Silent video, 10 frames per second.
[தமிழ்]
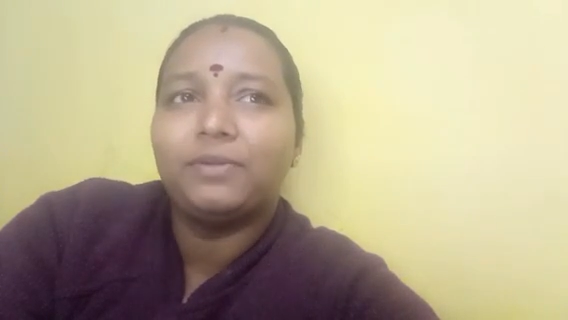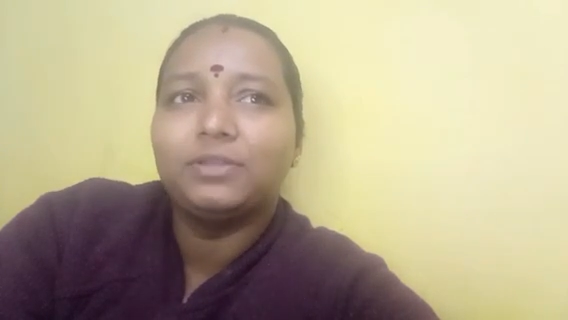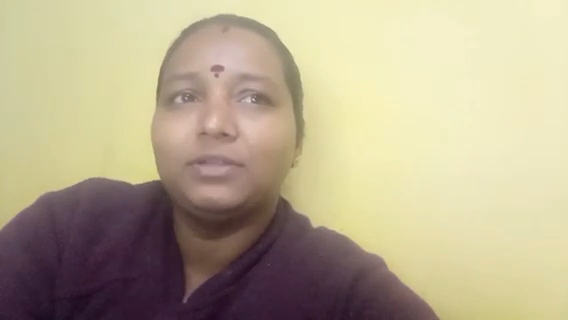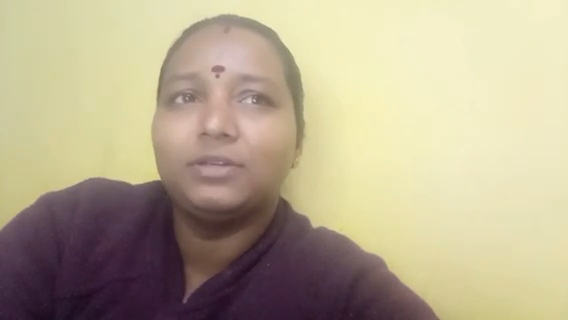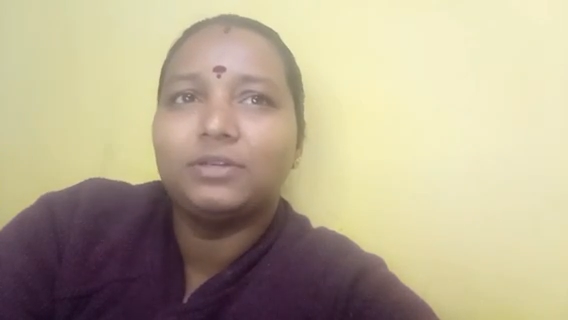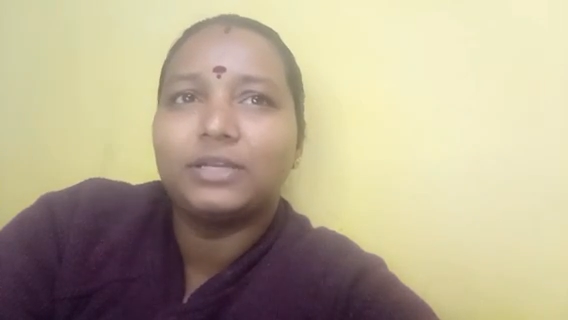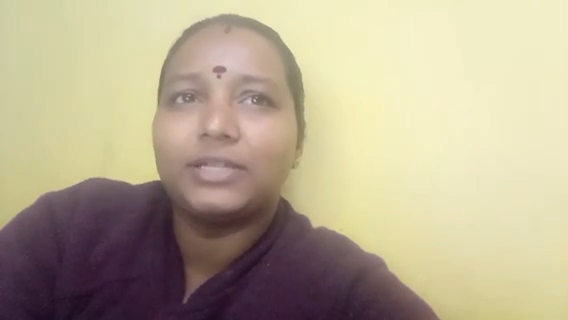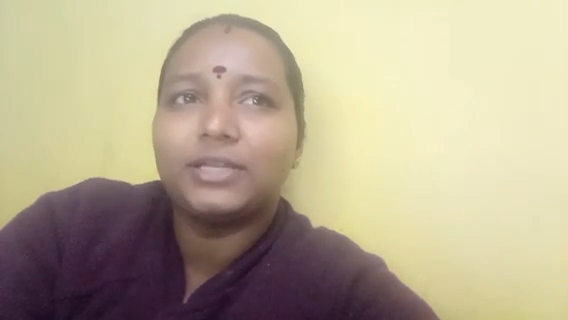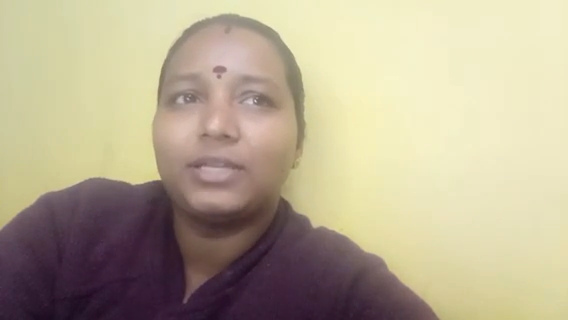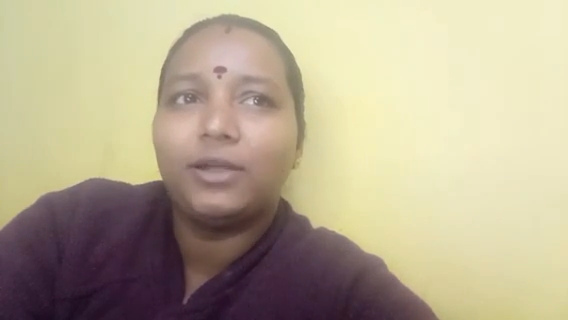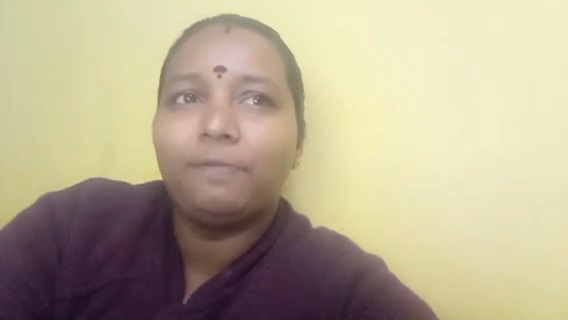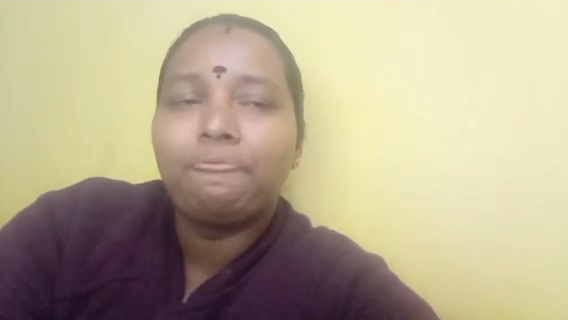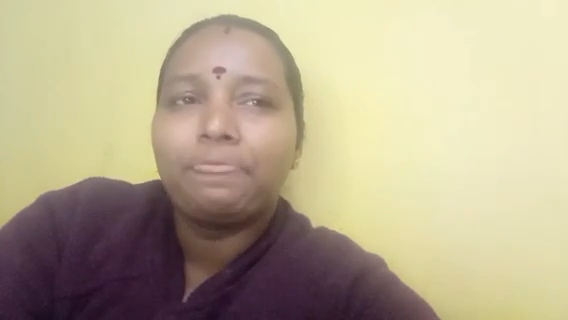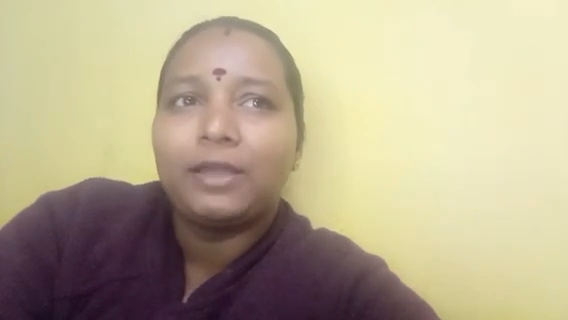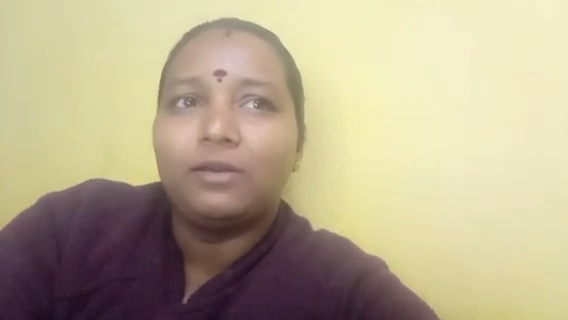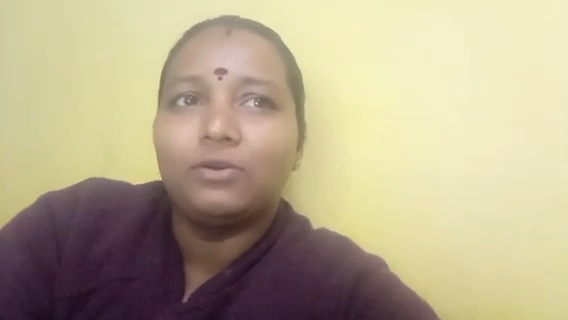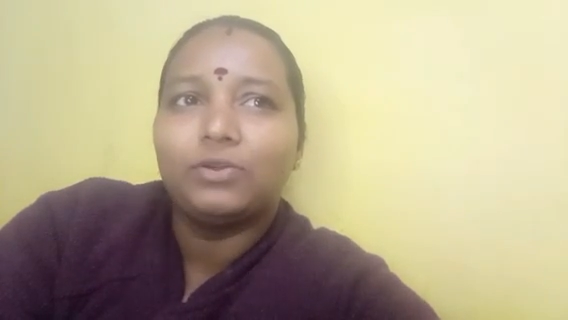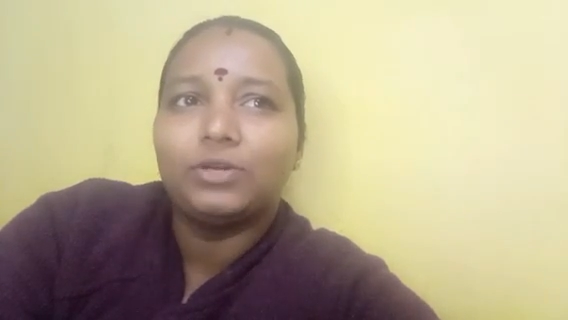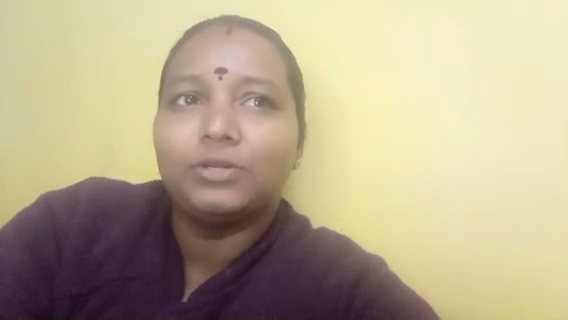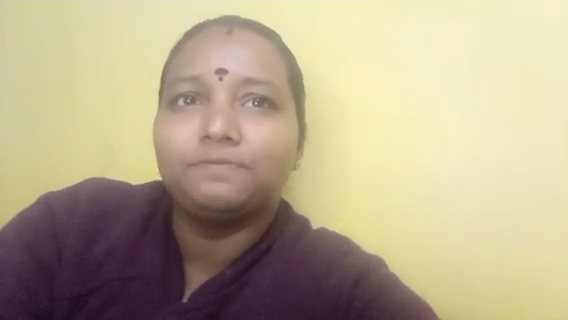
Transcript: வந்து கிட்டத்தட்ட ஒரு